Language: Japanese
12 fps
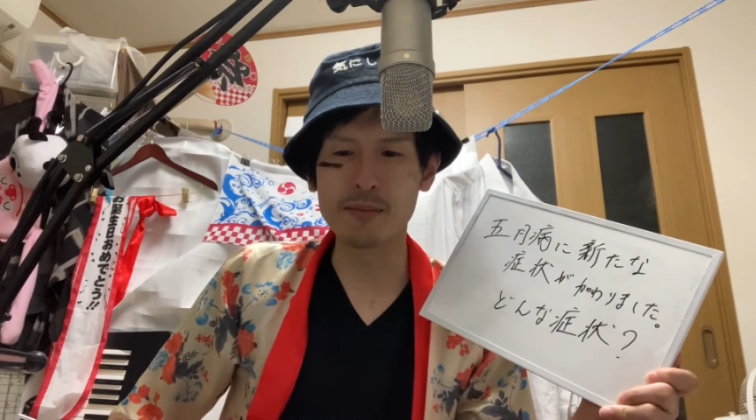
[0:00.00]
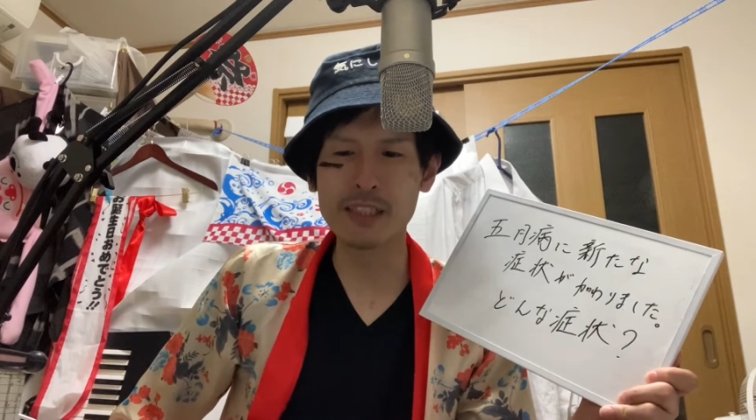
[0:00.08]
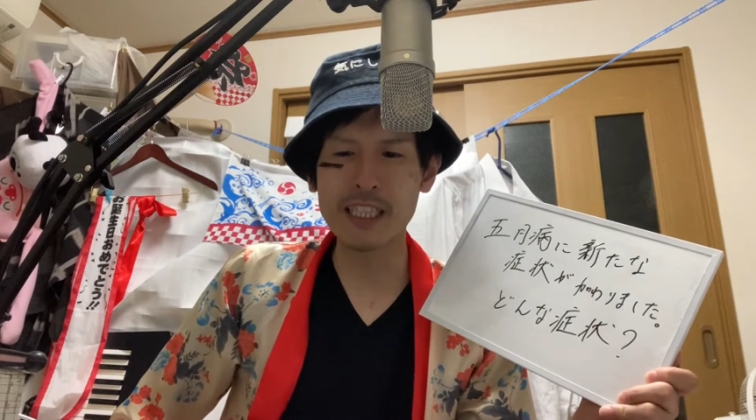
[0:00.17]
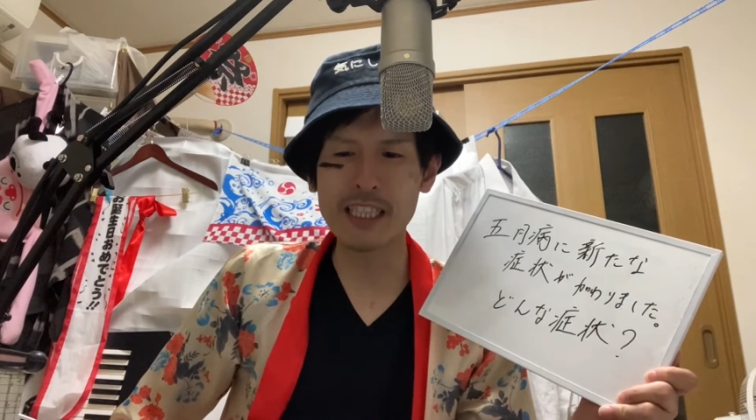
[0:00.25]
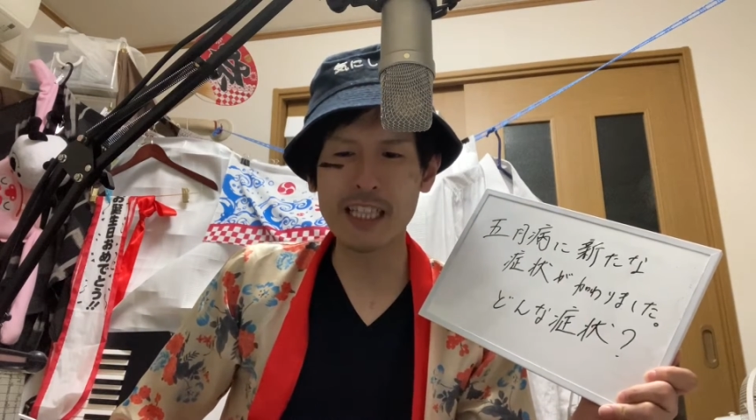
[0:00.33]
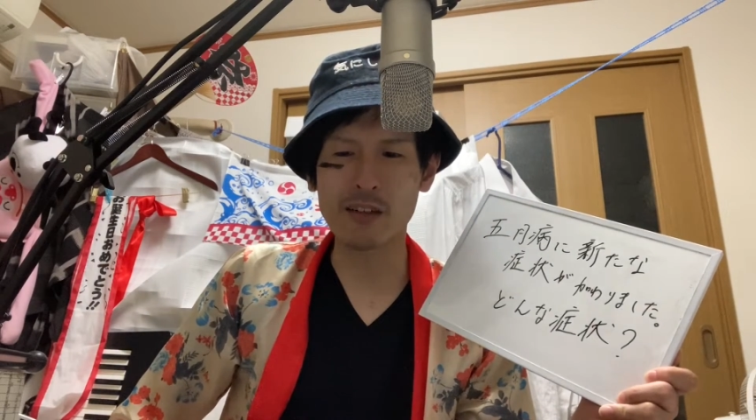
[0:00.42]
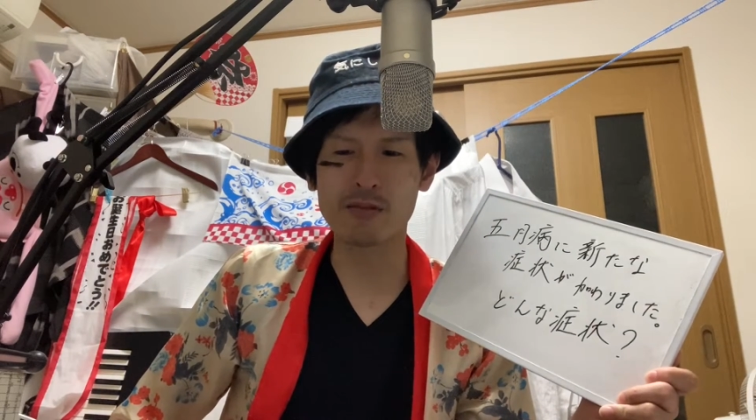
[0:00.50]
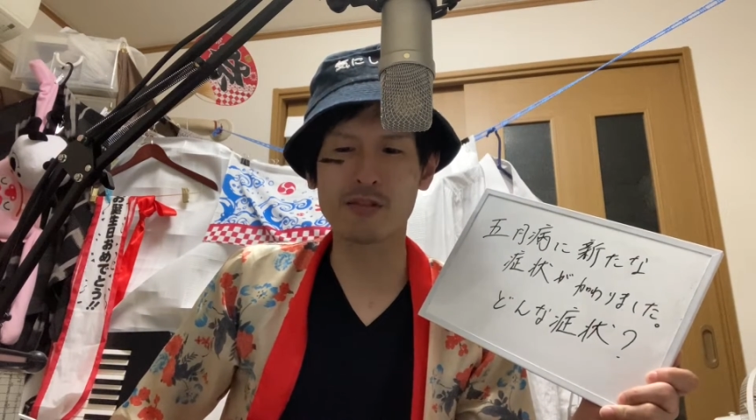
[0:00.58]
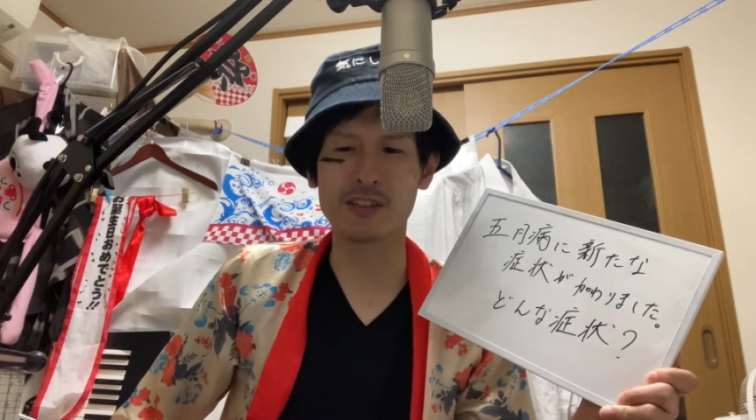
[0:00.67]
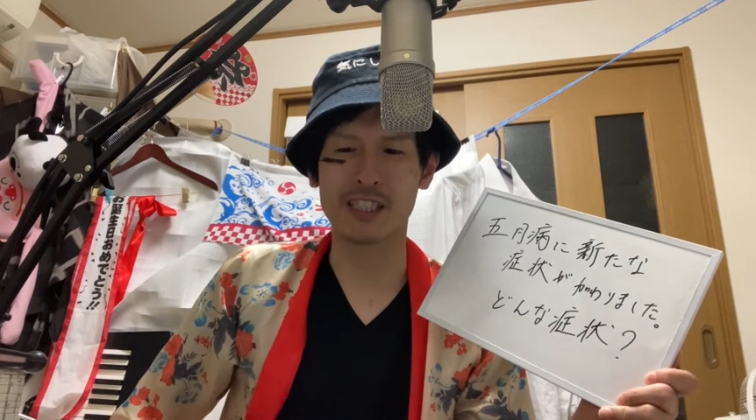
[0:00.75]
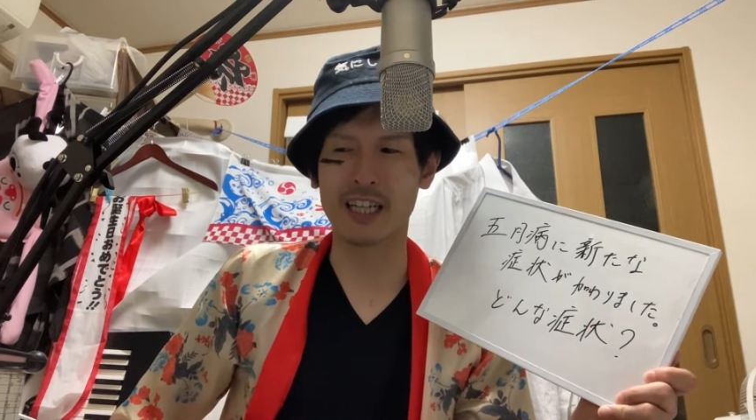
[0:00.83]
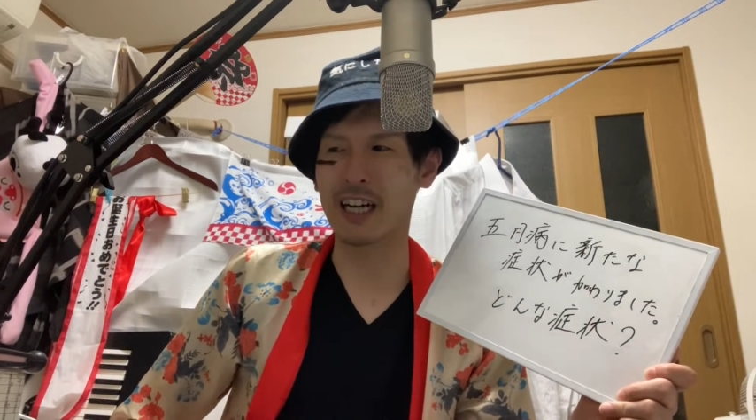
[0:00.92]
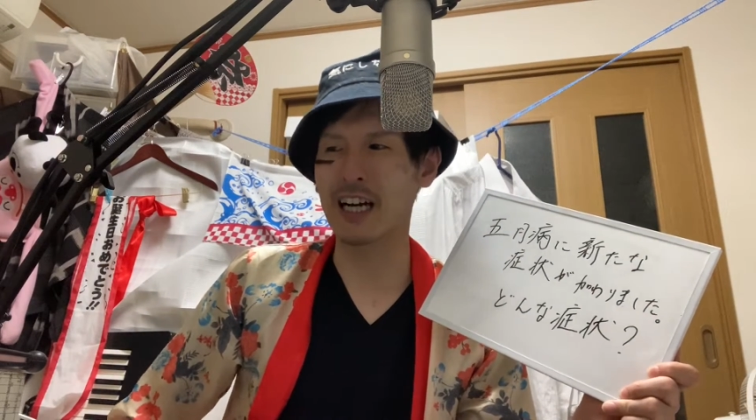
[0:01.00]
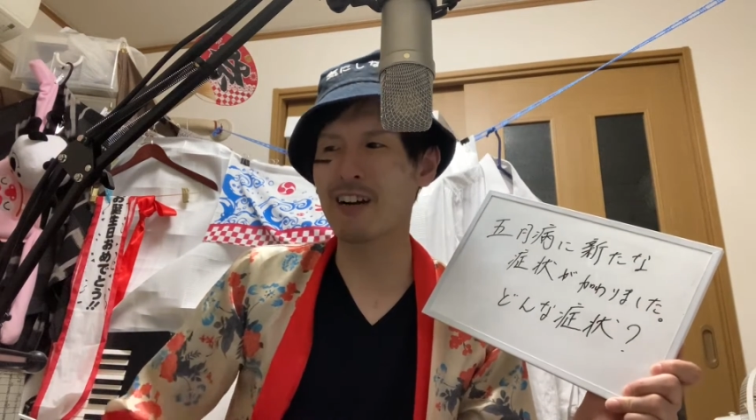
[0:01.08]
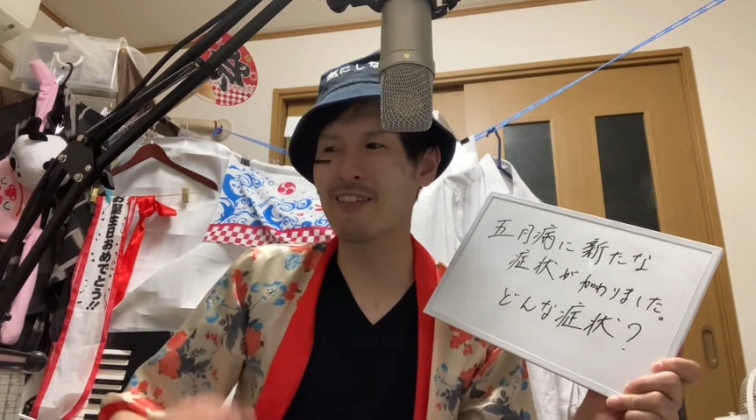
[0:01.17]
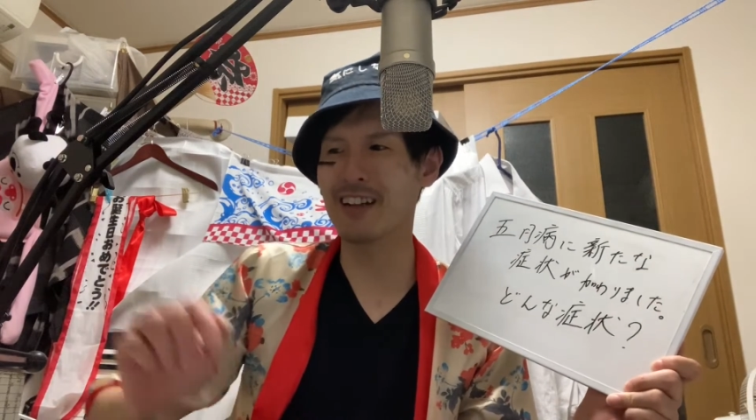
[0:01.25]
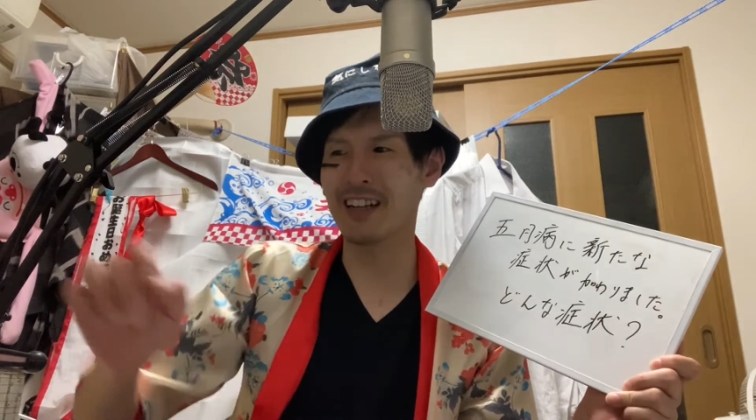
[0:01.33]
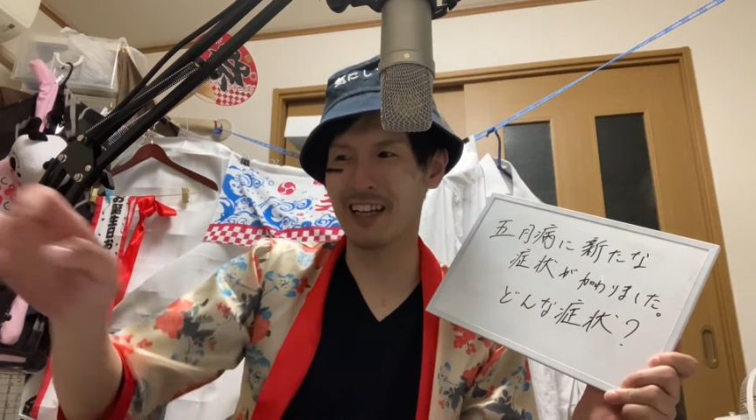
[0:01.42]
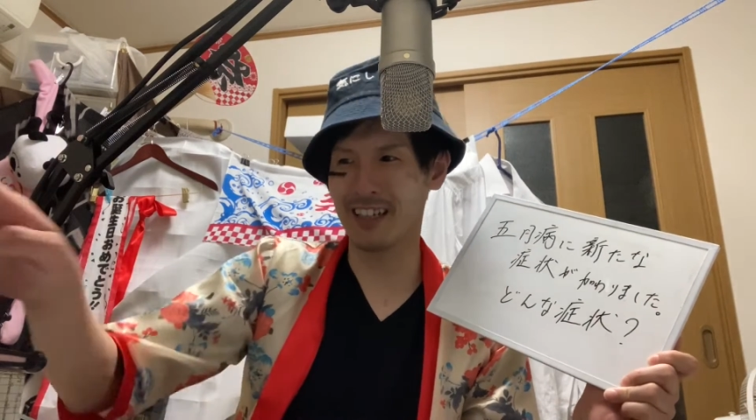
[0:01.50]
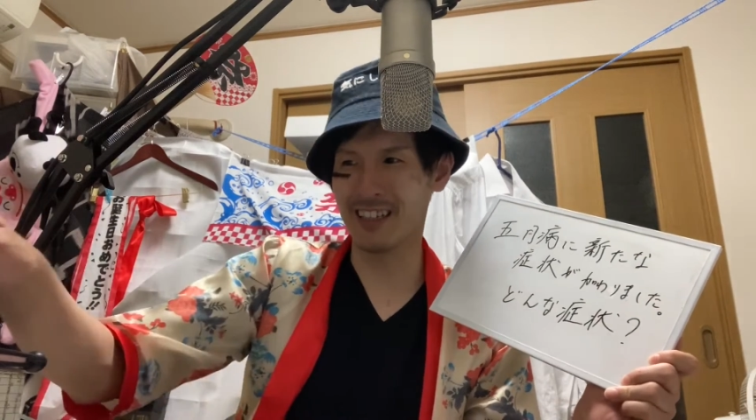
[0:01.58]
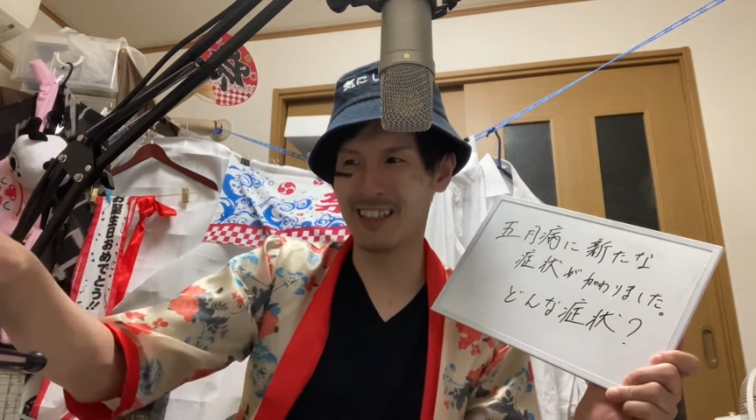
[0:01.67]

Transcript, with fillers: 味な服しか買わない。